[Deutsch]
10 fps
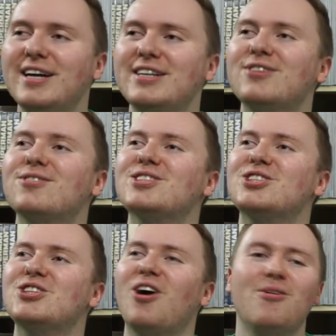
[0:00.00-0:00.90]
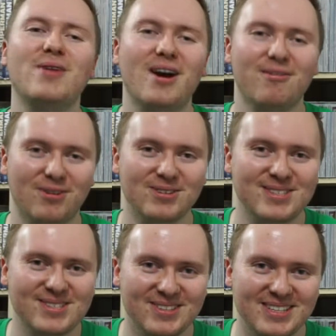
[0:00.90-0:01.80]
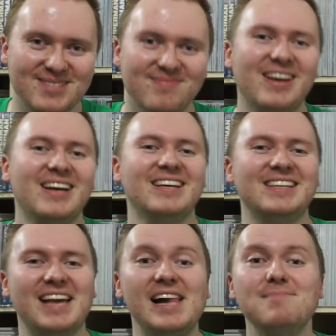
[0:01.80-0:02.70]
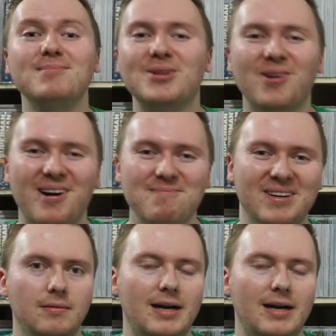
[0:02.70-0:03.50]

die große Story auf uns zu diesem gelben Korb.